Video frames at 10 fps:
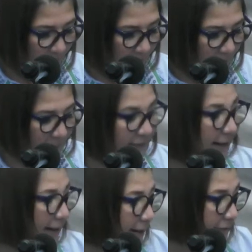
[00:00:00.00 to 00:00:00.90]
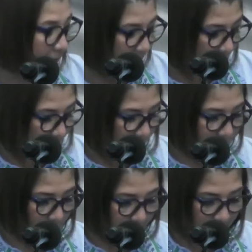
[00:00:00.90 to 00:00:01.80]
es que entran a
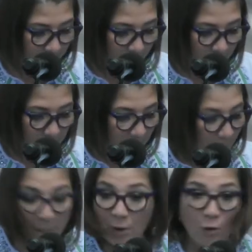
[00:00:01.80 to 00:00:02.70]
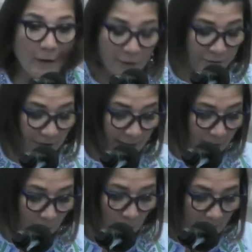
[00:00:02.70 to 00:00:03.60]
destruir, pero luego se
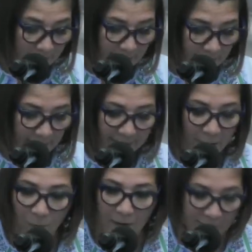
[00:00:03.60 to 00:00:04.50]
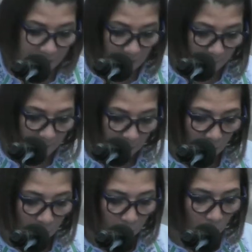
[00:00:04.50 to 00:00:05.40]
dan cuenta de que no es el
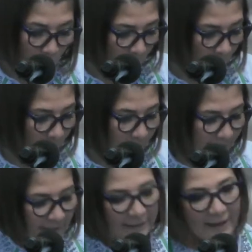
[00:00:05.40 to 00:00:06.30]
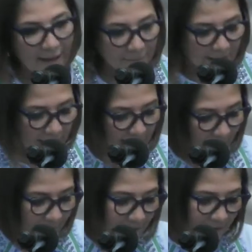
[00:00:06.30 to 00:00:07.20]
mejor rumbo y cambian
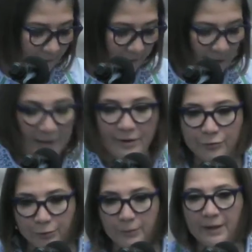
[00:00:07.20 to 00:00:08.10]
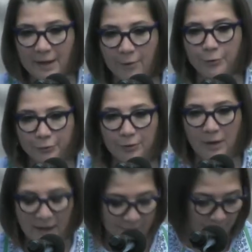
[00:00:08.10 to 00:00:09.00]
y se van a destruir a otro
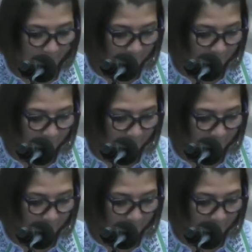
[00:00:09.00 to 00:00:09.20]
lado.